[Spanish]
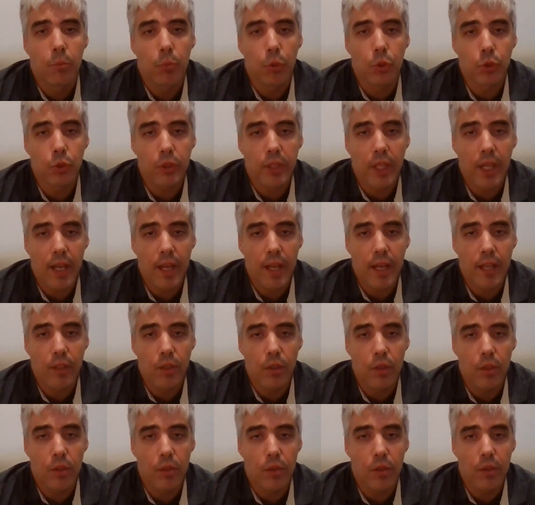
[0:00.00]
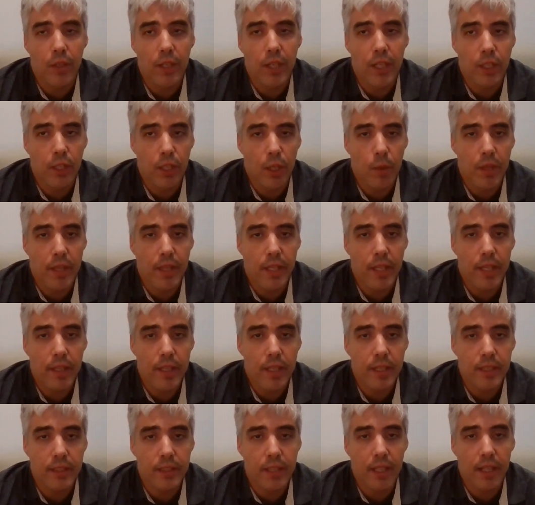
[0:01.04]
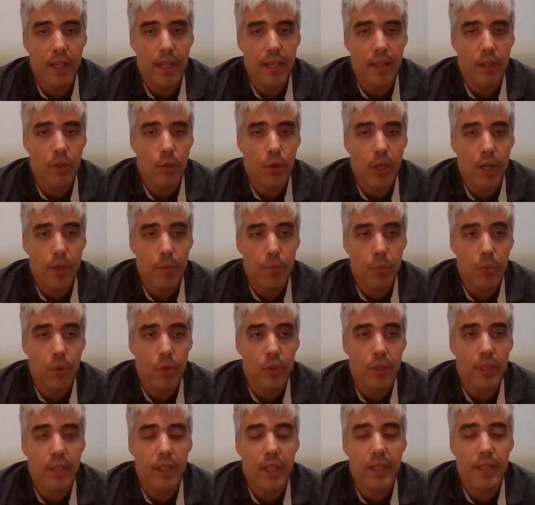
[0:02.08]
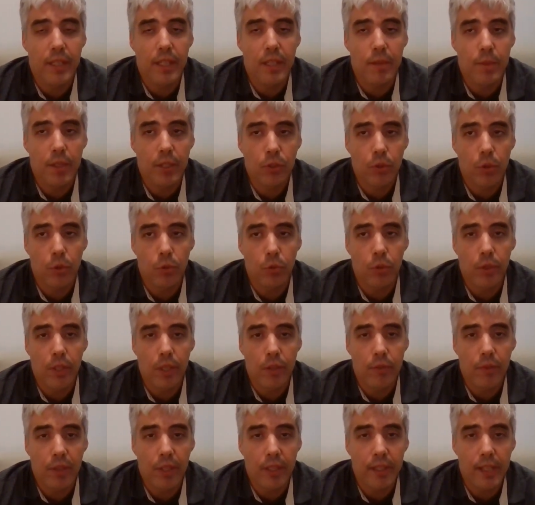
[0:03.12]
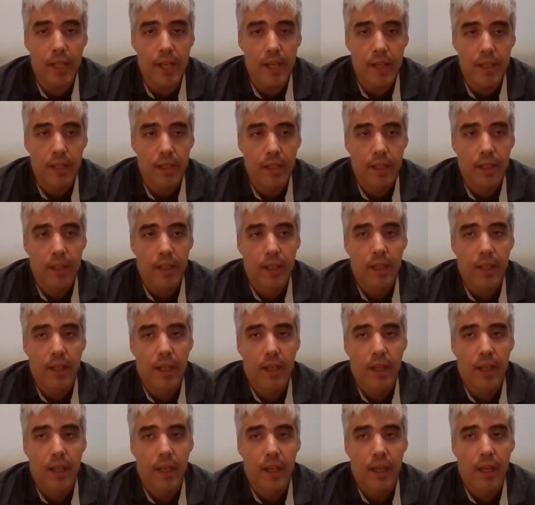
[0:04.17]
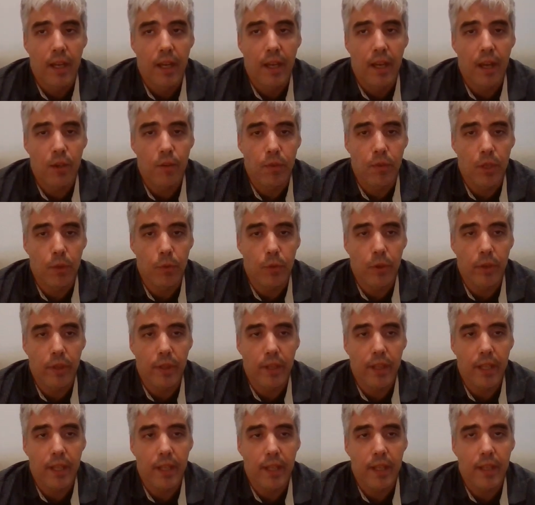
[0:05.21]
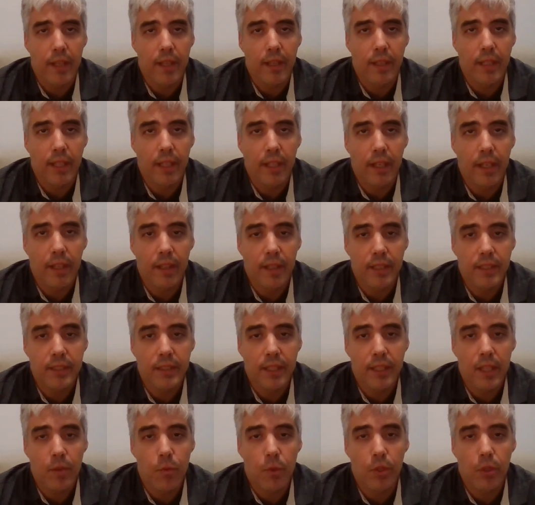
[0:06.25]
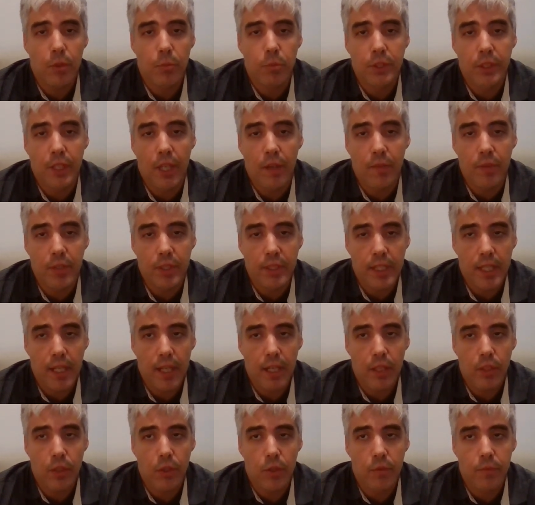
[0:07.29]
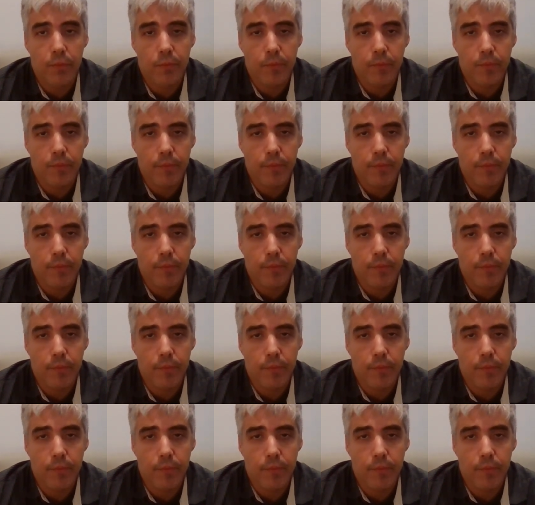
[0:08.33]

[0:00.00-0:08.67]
pues está en, la en se queda en campo y encima con una falta a favor de, del Eldense y bueno, pues a la fin se ganó